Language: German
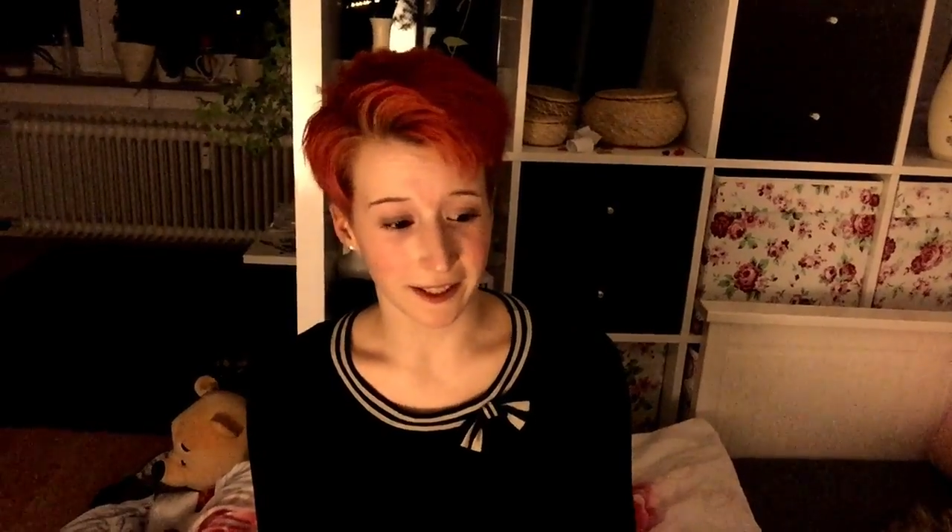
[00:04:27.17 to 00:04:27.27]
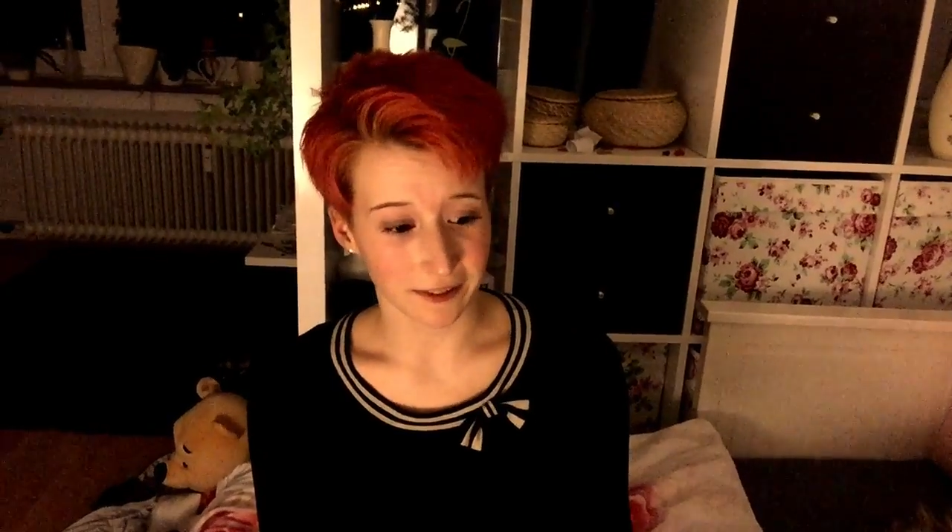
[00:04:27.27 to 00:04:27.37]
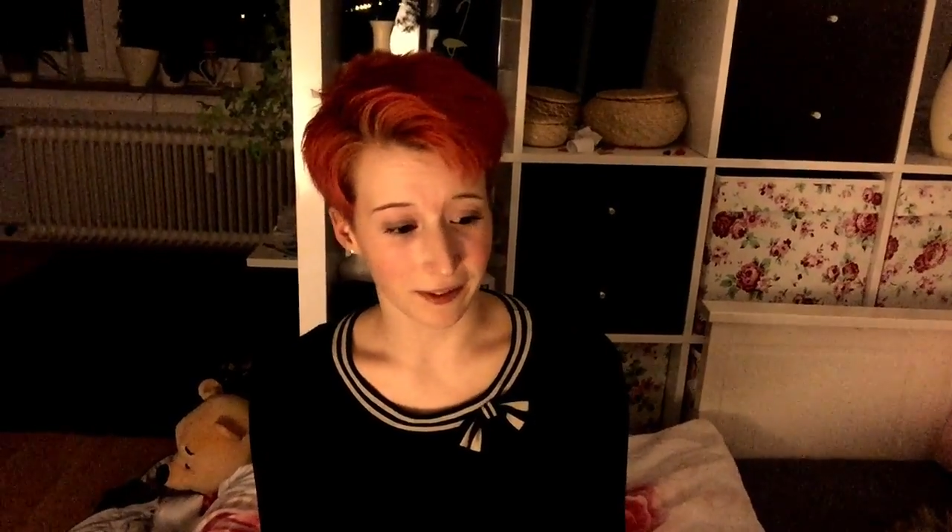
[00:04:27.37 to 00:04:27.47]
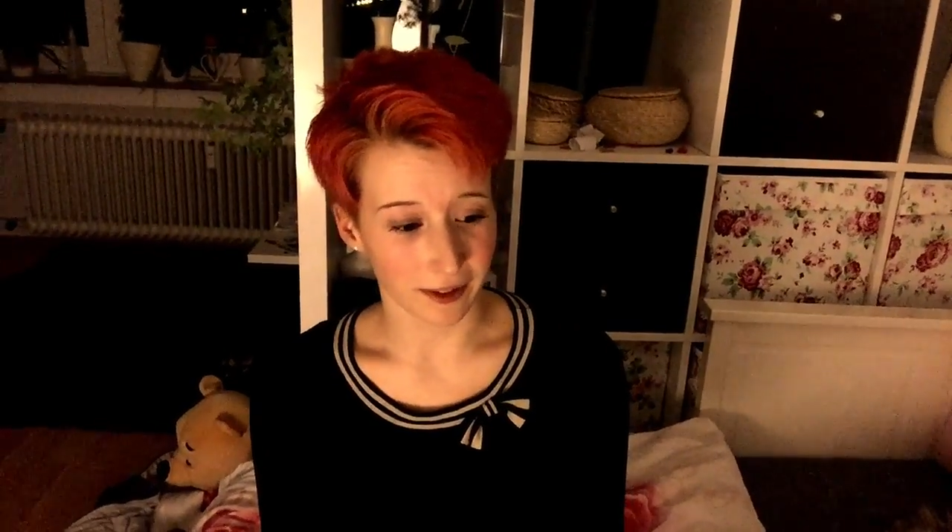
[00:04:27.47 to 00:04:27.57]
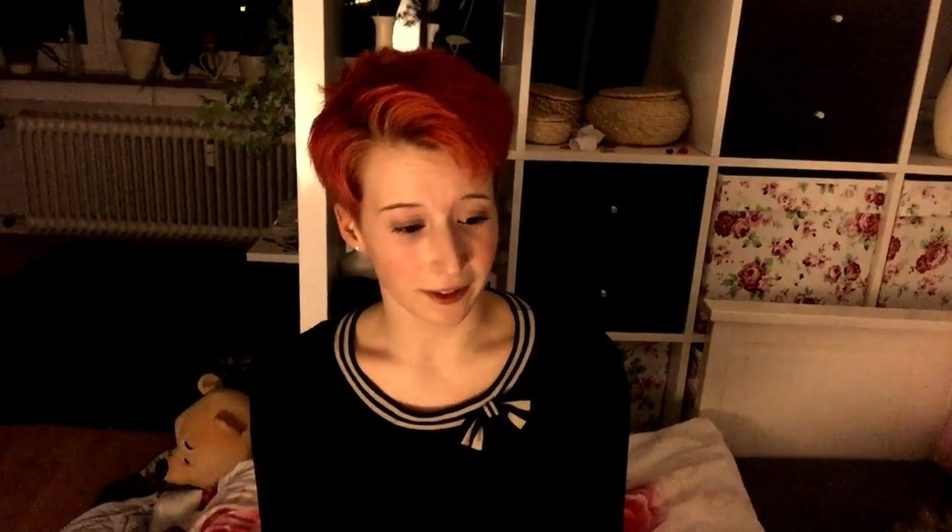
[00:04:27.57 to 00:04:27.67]

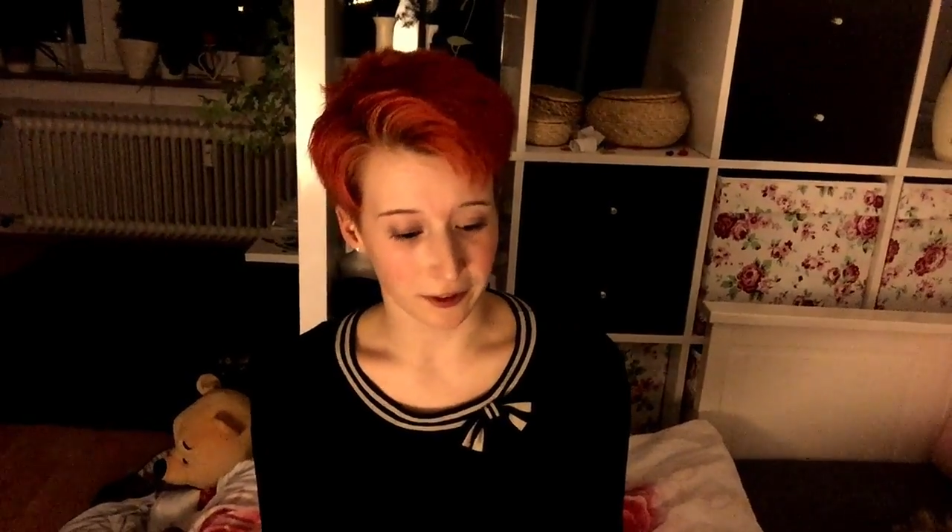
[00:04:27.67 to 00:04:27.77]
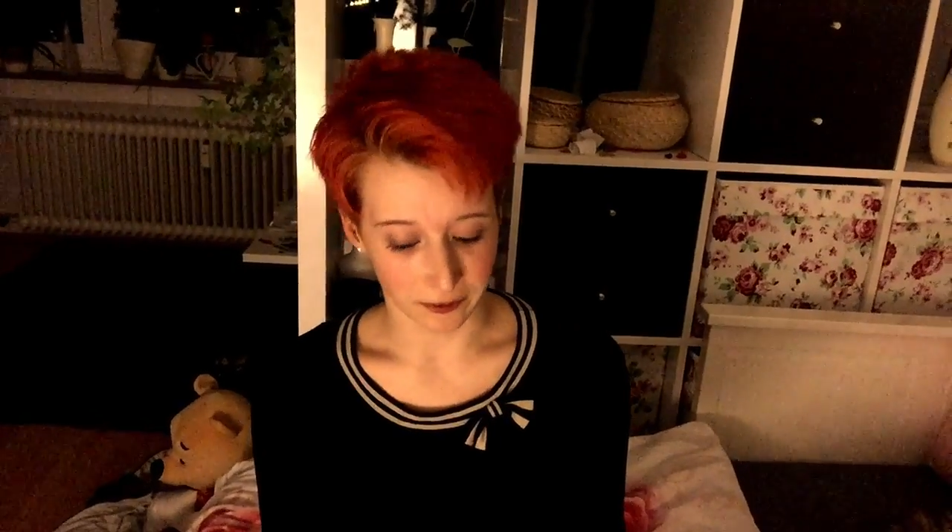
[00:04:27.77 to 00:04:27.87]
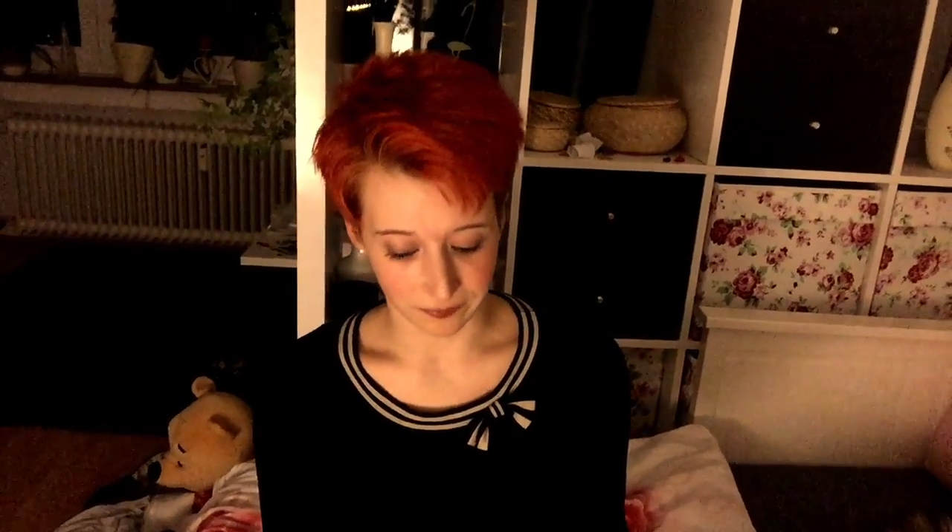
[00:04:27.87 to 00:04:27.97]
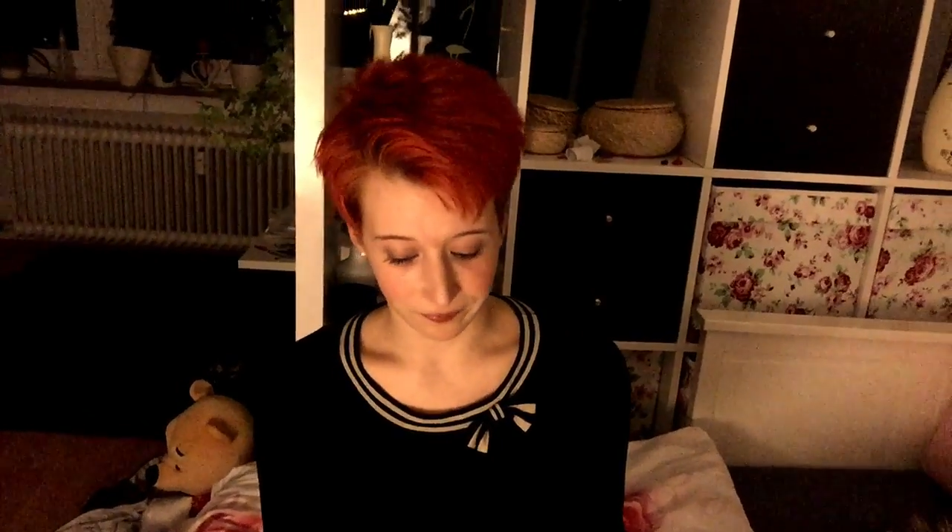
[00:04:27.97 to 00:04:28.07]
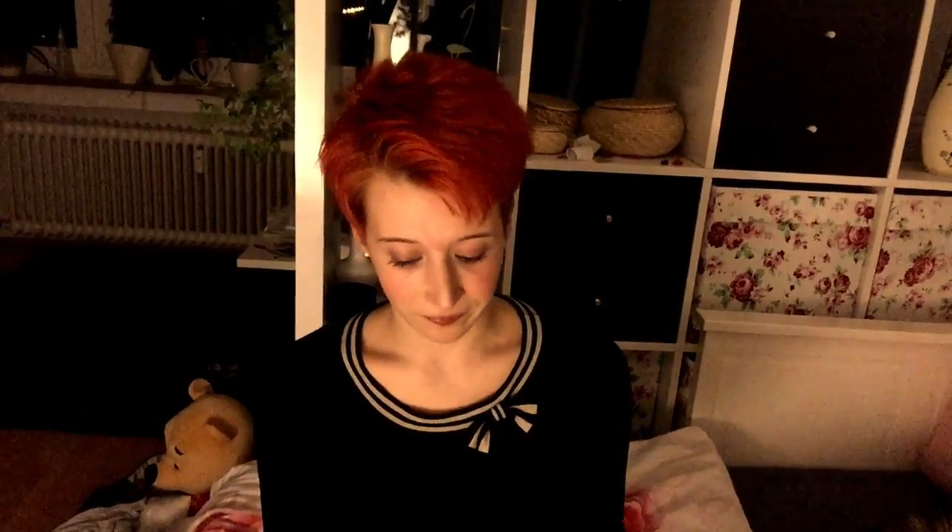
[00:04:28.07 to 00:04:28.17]
das war
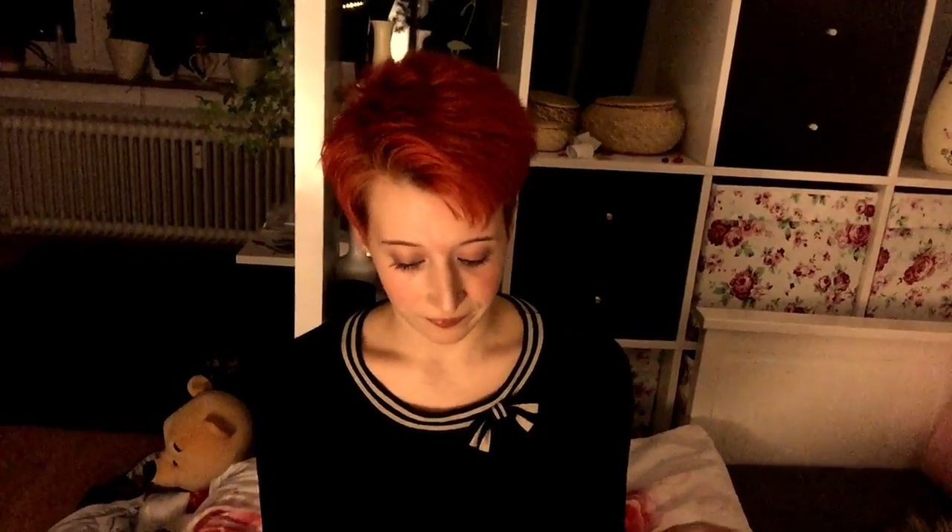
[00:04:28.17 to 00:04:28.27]
ähm,